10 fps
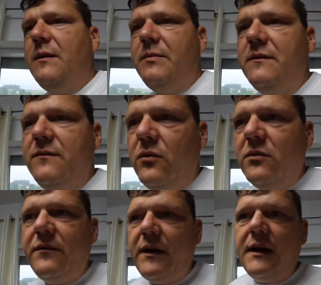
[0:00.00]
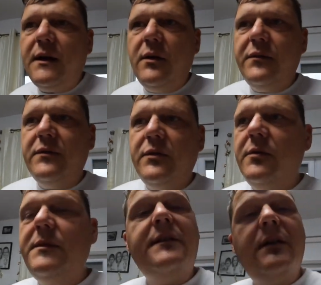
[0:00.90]
Ich habe den Wohnwagen
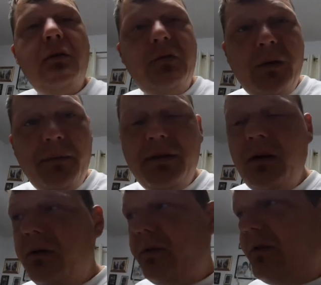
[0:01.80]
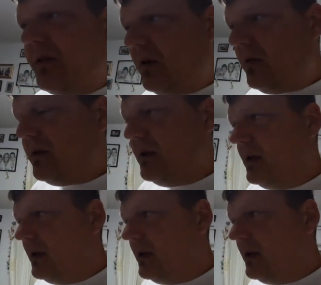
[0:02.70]
aufgeräumt. Das Auto habe ich ausgesaugt.